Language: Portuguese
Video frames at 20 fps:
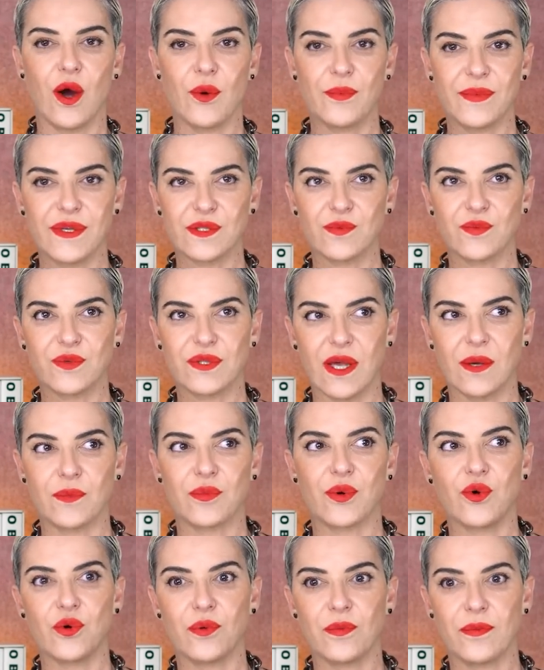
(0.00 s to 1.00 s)
ao mesmo
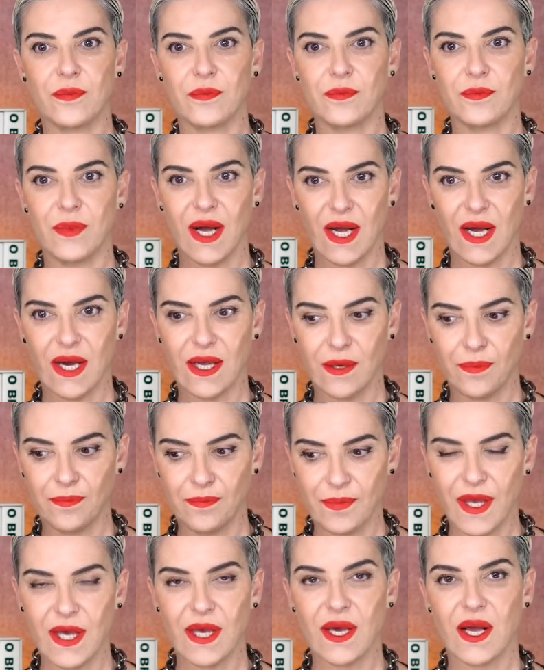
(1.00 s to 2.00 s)
tempo com uma cara
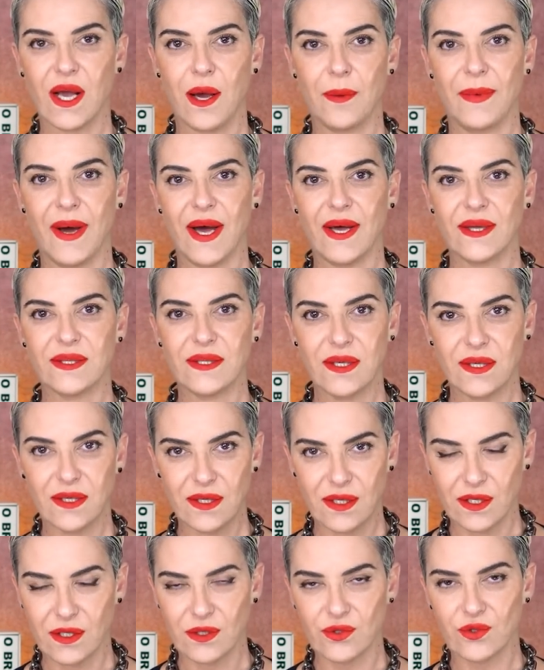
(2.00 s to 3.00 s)
bem acabada
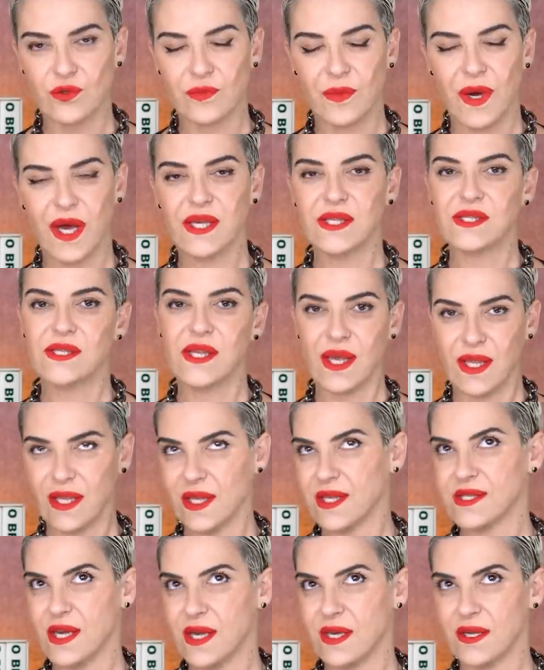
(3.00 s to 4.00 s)
e tudo mais, é
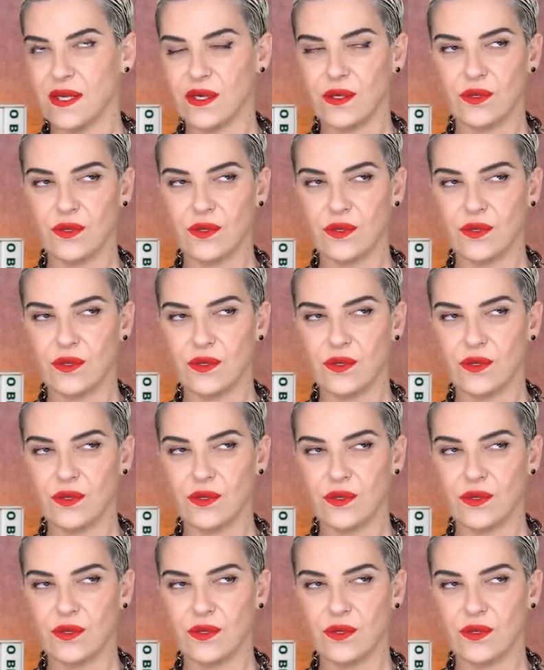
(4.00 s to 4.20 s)
na Zara.